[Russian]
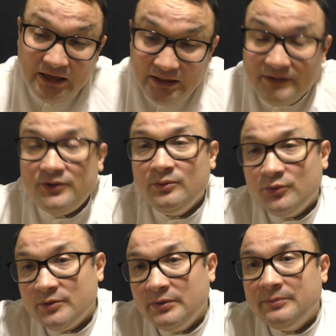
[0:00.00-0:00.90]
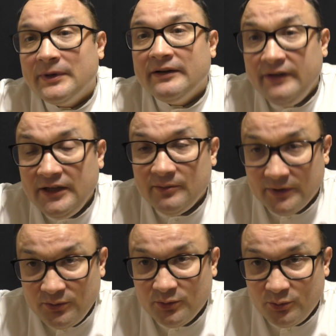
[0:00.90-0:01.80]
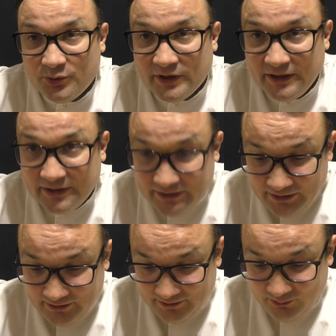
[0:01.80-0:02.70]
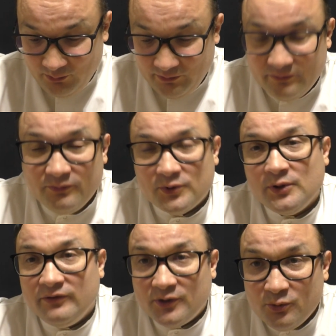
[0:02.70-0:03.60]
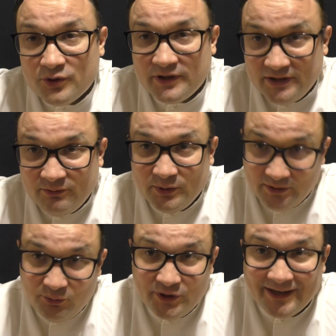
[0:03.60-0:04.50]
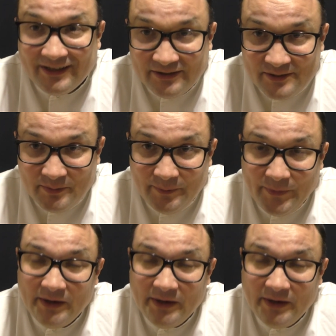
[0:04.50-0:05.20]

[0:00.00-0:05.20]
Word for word: Это все может быть проявлением одной и той же аллергии, ну, в условиях кожи одного и того же организма.